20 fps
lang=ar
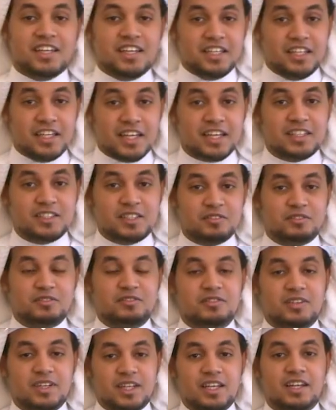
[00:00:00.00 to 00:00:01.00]

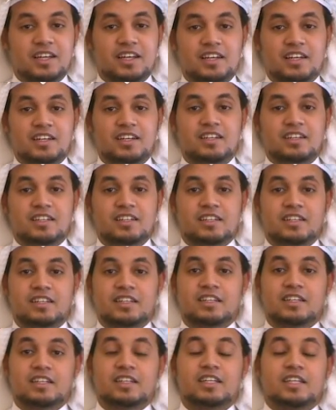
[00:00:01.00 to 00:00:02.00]
يهدف إلى
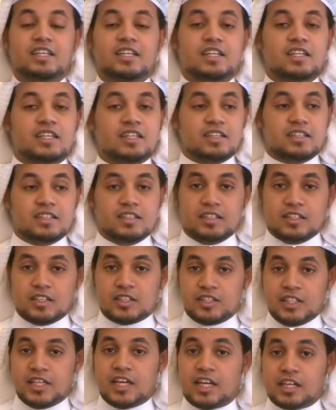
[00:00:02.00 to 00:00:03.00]
آه،
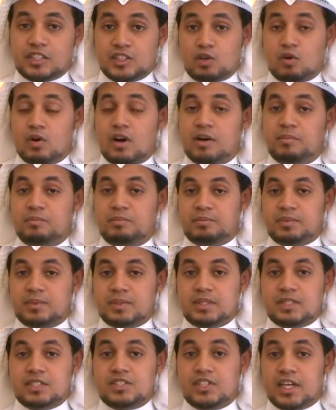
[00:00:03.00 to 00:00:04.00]
اختيار جواب
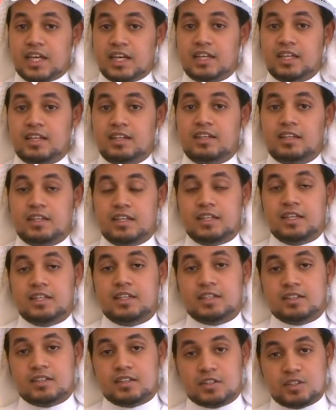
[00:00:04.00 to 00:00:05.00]
سهل
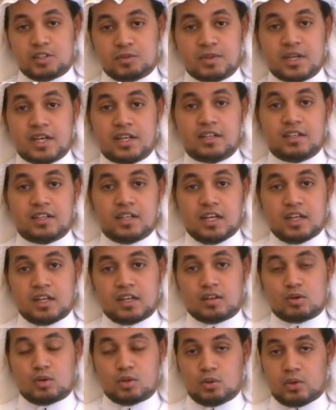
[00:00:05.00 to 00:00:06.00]
لاختبار
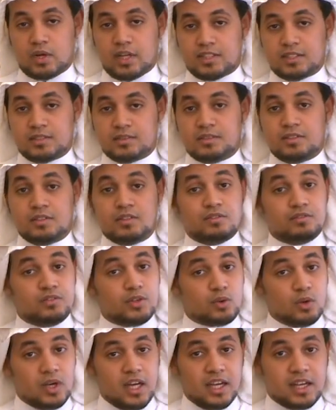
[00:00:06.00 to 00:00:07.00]
القدرات في
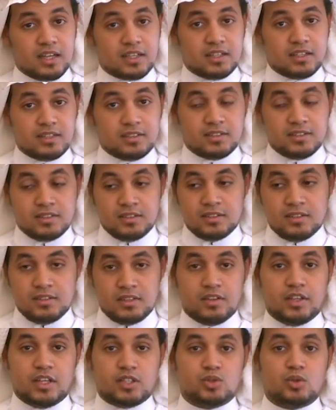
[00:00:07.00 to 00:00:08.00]
كل حلقة
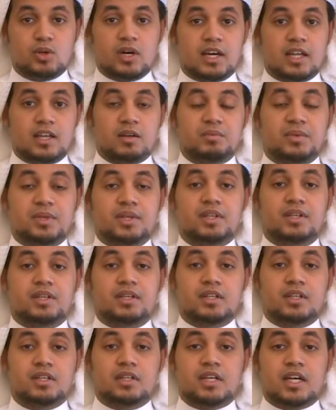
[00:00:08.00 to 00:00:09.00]
نضع سؤال من
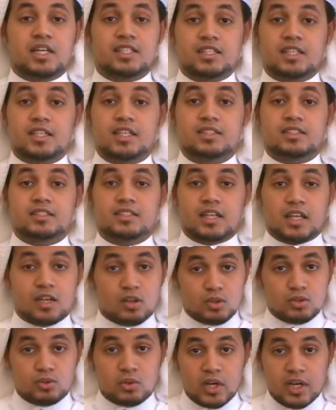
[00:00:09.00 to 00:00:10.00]
آه، أسئلة
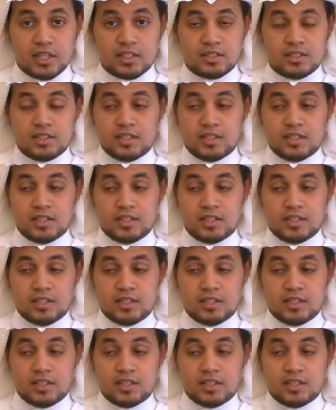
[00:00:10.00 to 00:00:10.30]
القدرات